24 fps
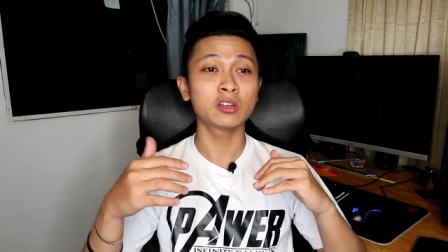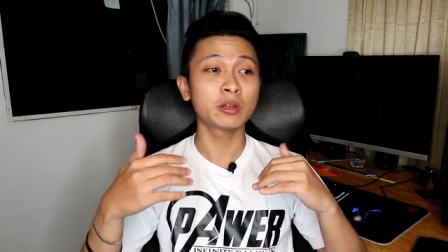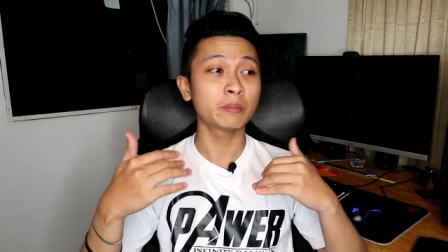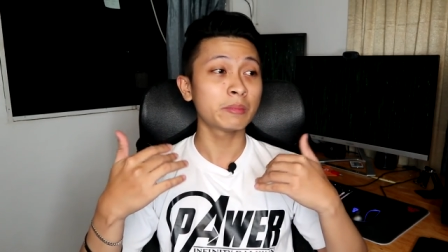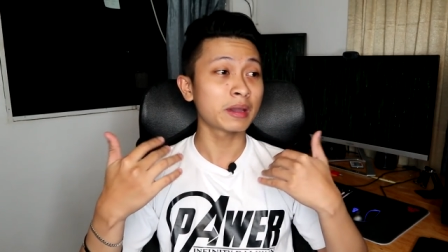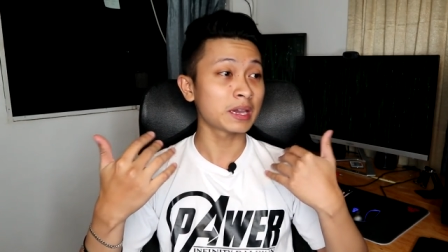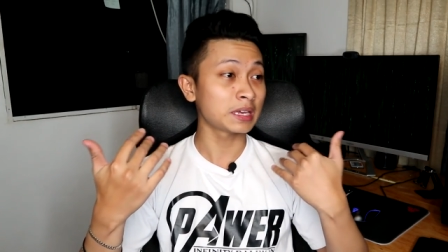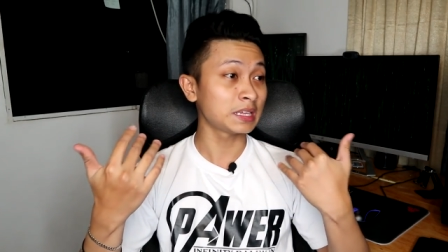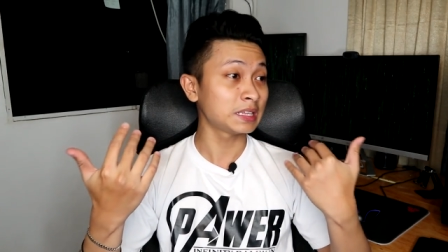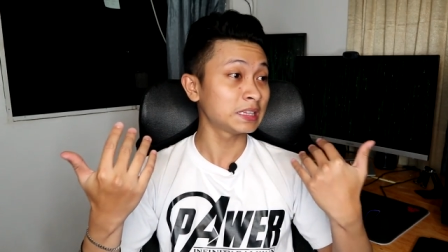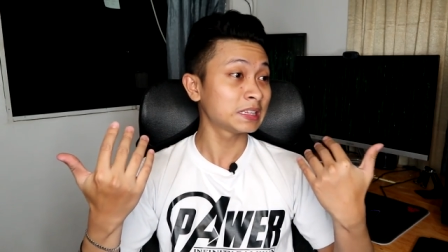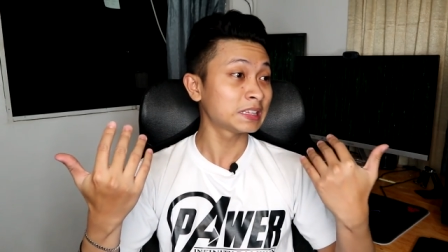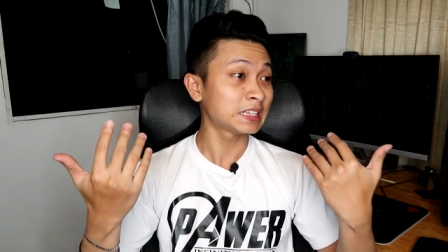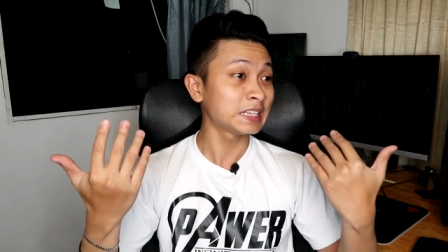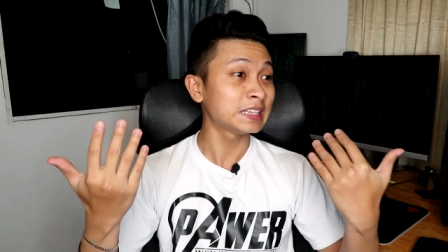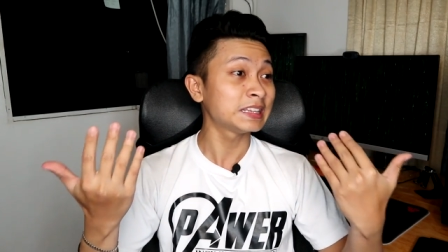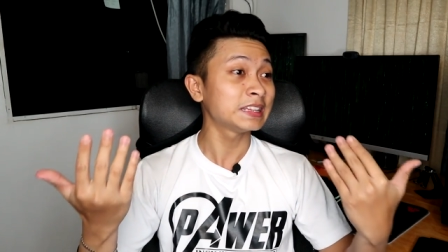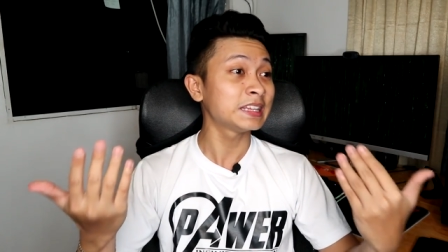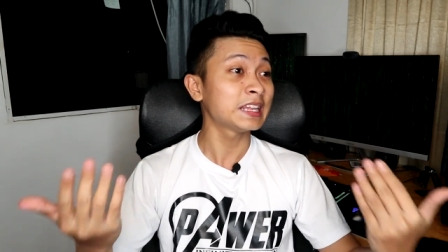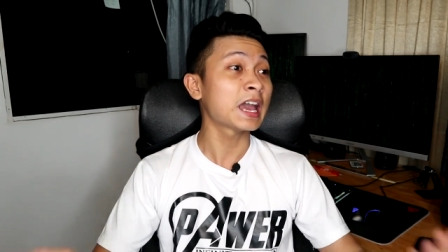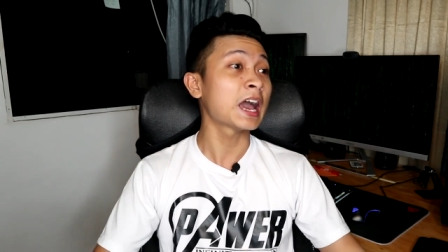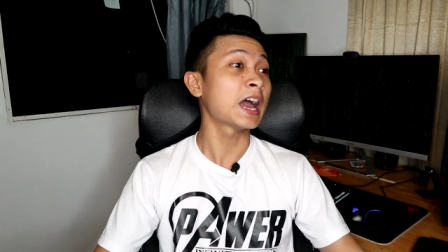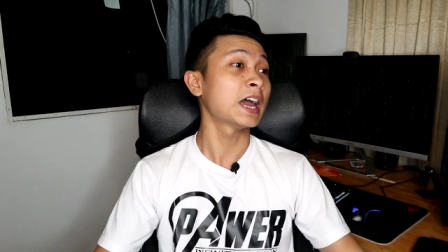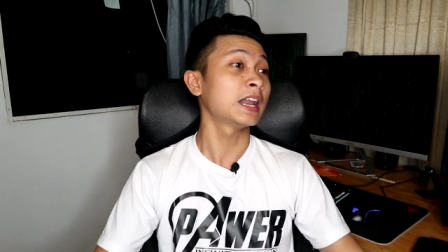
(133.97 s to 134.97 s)
na
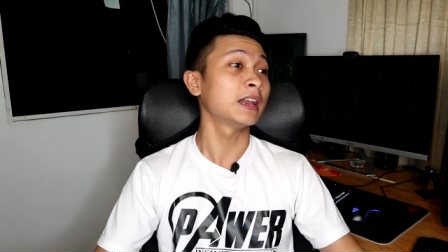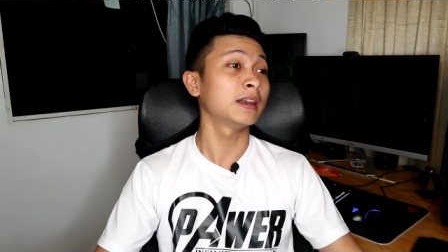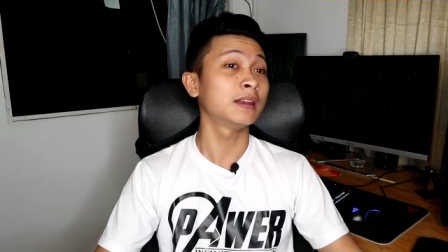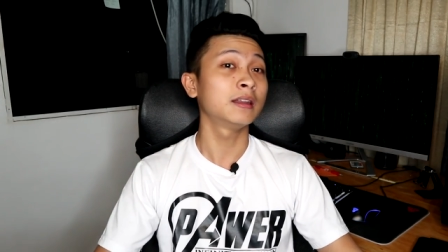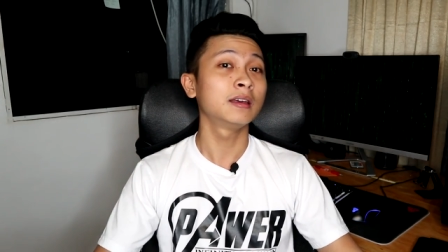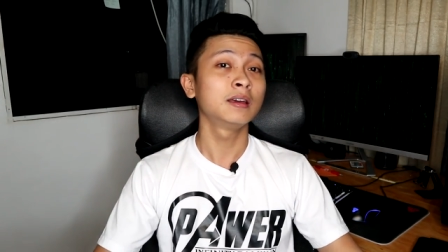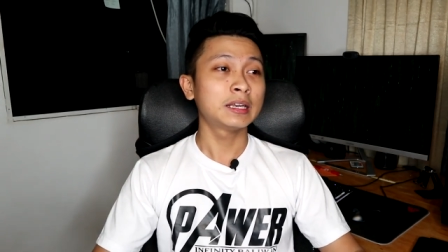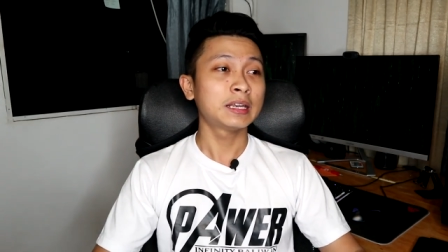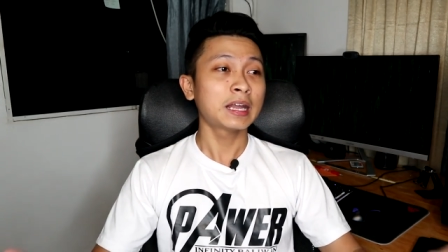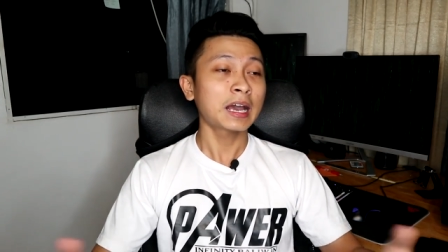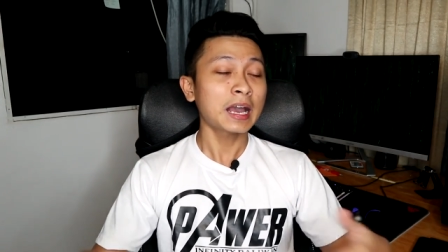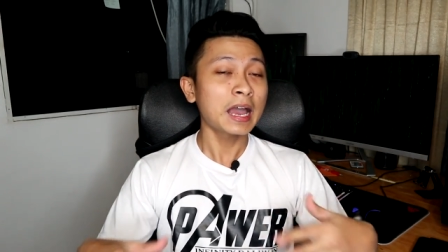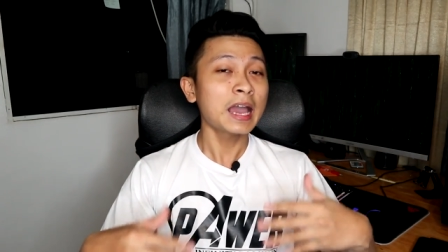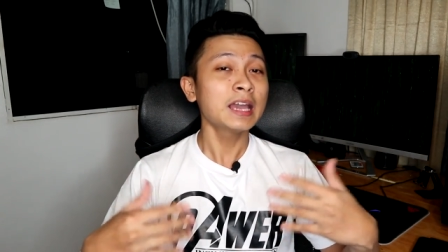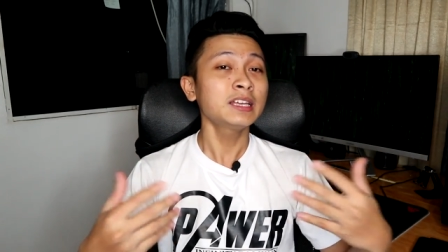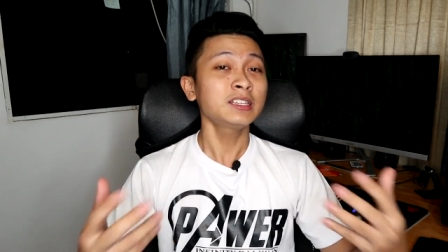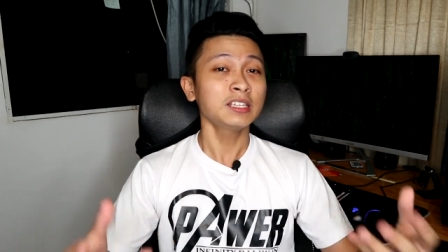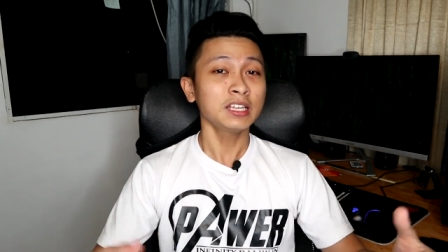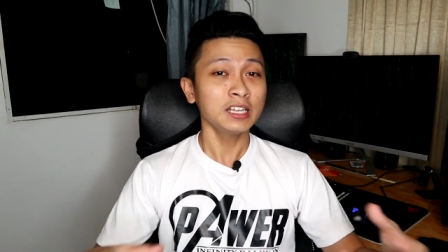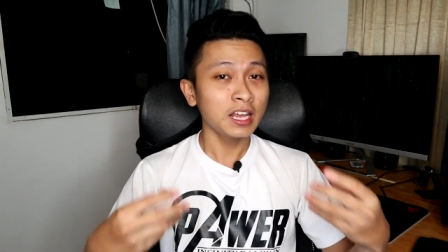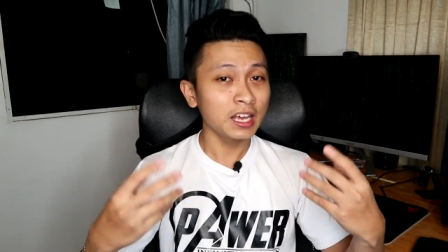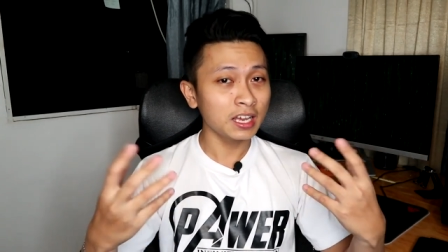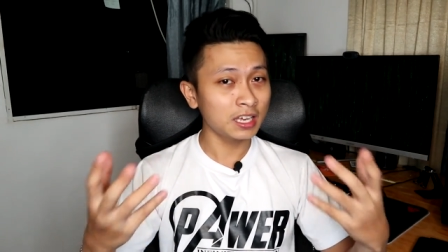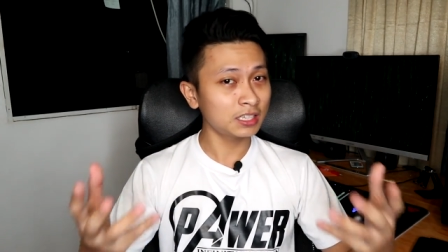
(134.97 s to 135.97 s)
maintindihan na
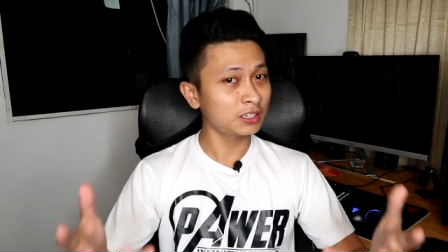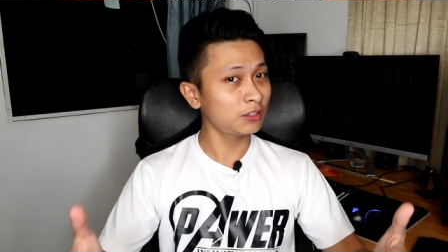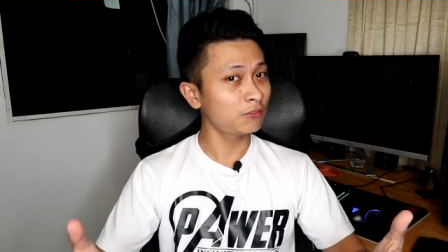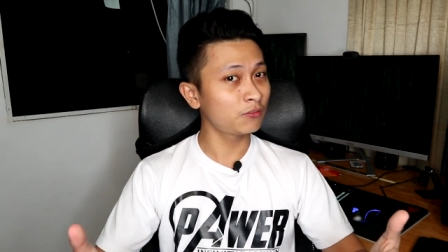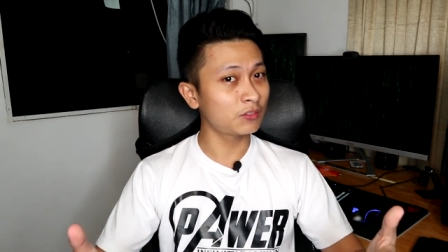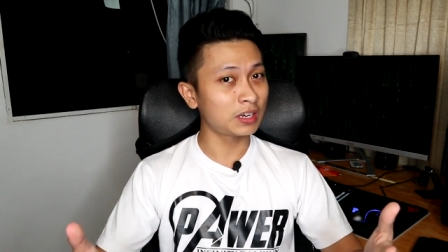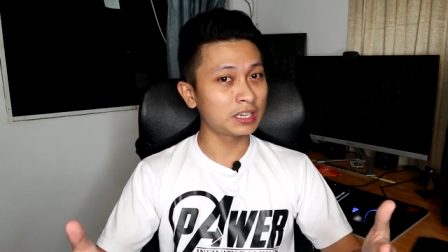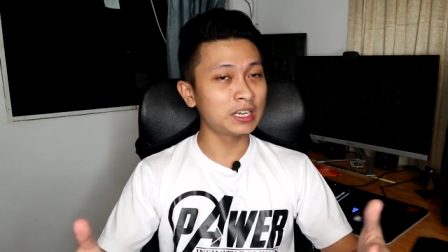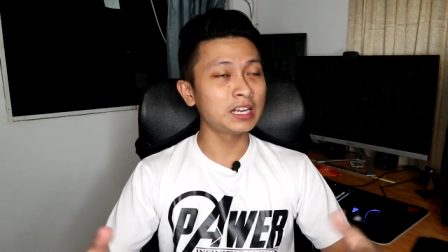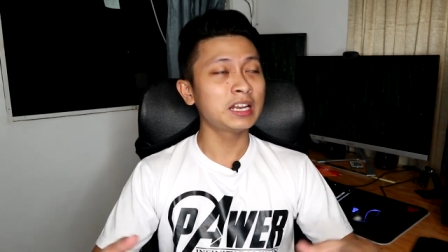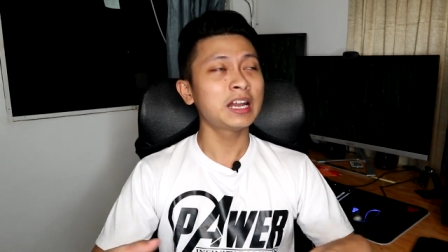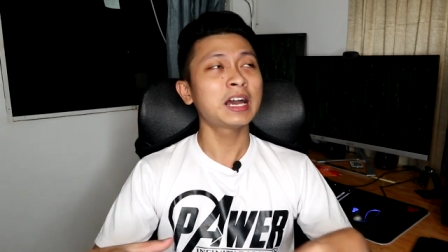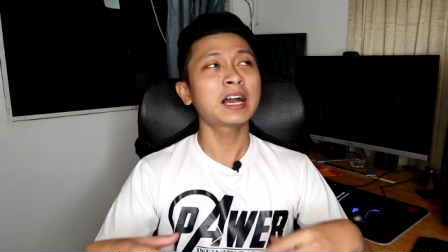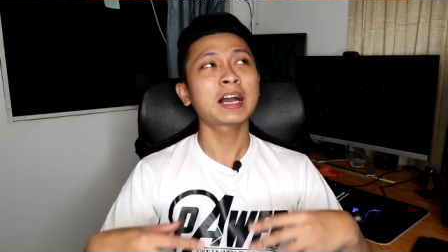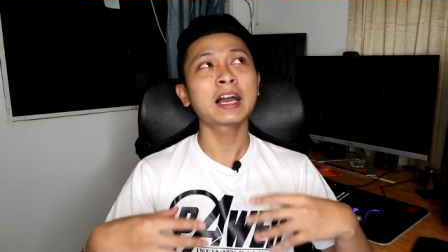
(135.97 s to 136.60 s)
kahit i-negative ka nila,